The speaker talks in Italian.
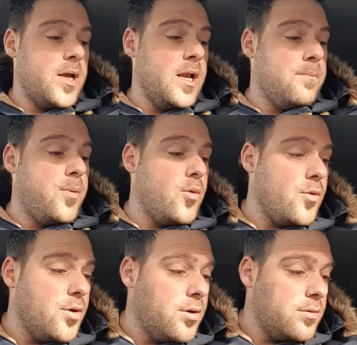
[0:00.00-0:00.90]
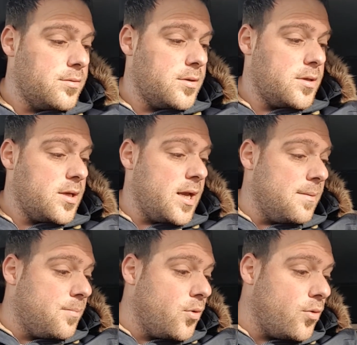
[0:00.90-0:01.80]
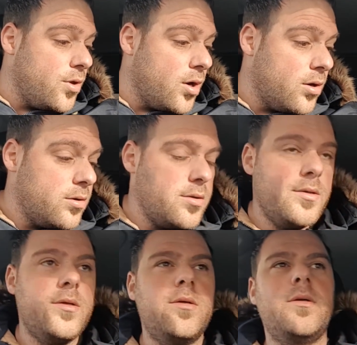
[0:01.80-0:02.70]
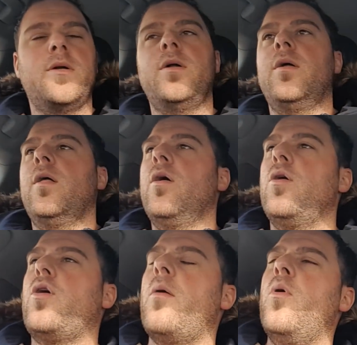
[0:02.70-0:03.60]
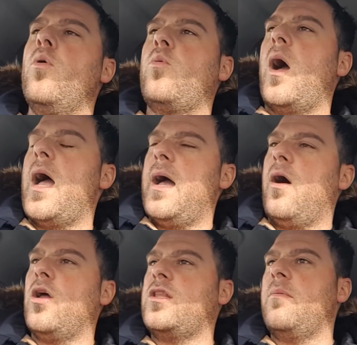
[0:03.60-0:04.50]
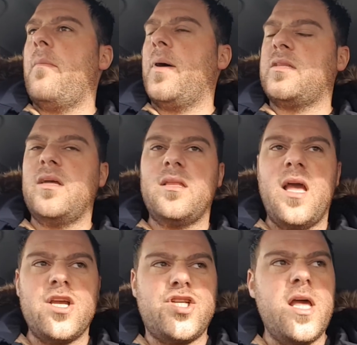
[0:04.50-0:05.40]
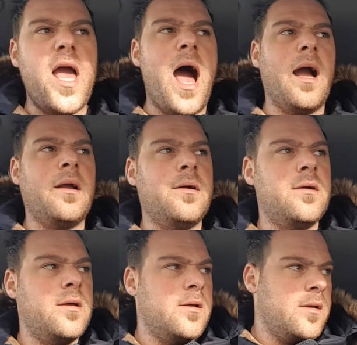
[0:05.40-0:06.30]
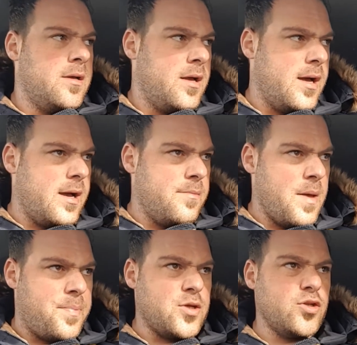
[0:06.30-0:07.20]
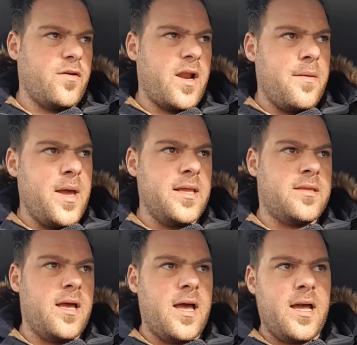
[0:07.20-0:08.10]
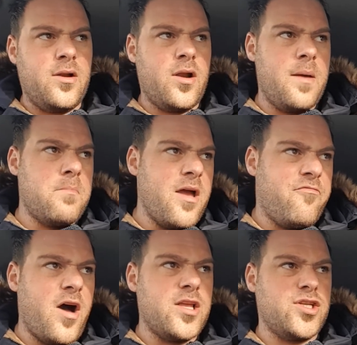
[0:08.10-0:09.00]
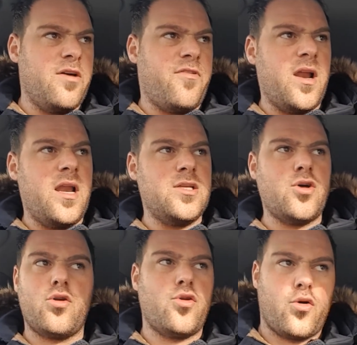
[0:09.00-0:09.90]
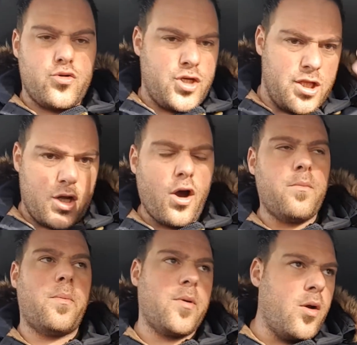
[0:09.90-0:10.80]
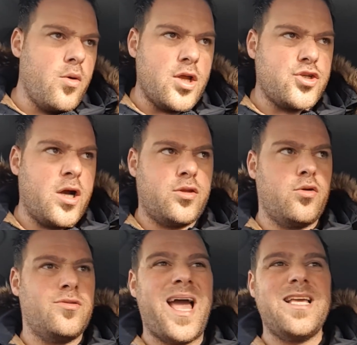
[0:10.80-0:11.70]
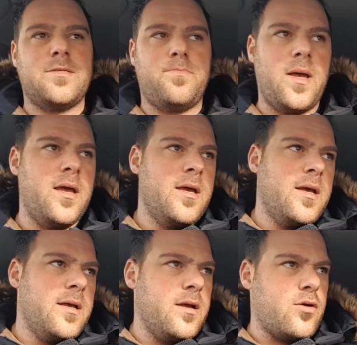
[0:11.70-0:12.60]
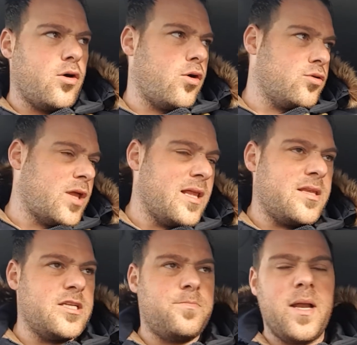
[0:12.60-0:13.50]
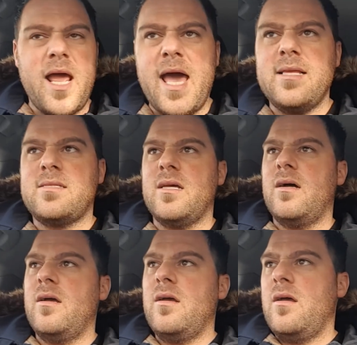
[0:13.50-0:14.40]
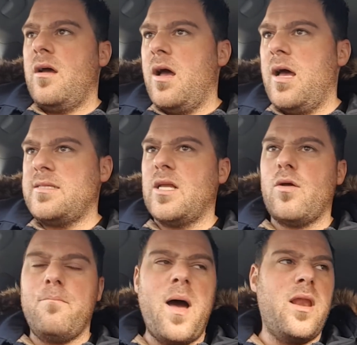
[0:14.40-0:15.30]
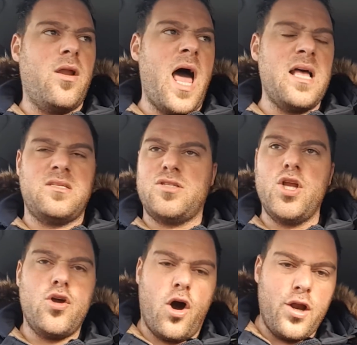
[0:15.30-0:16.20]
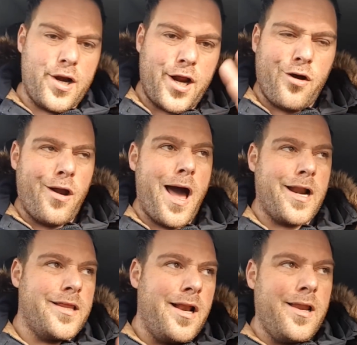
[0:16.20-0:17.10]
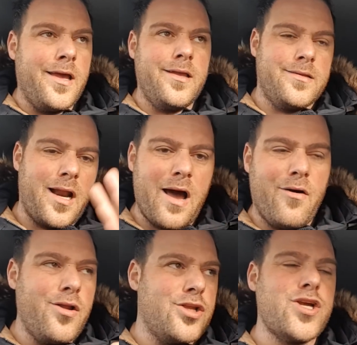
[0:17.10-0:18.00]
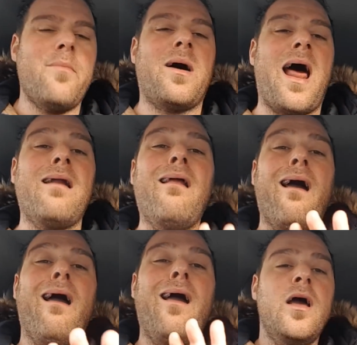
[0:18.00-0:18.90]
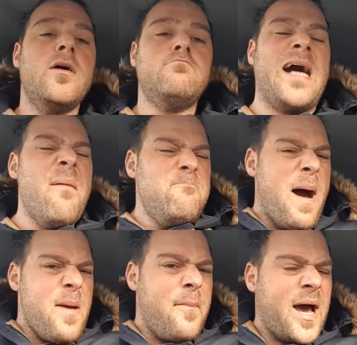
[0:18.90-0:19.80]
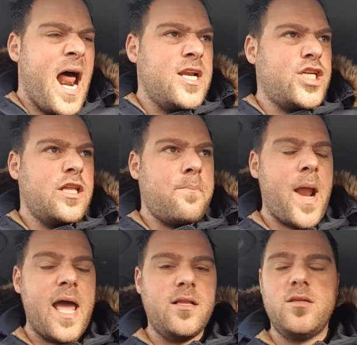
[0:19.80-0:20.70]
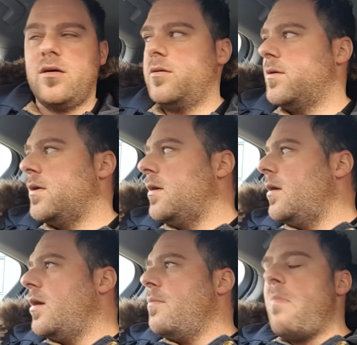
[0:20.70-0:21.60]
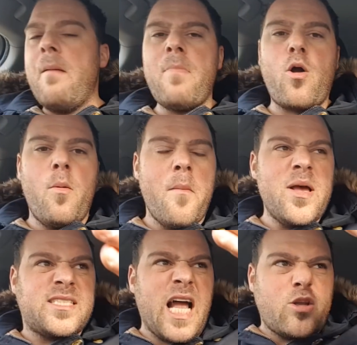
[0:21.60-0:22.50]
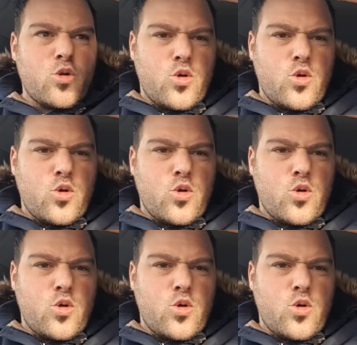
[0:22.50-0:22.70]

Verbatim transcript: il buio. Il buio. Comunque, ottima partita di Ashley Young. Eh, mi è piaciuto veramente, non è mai facile fare l'esordio così di colpo, però lui ha giocato ispe, eh, con tanta esperienza. È stato bello l'assist, il gol regolare dell'Inter, la voglio già Maran Mamma mia, Maranno, se ti prendo! Mamma come mi è stato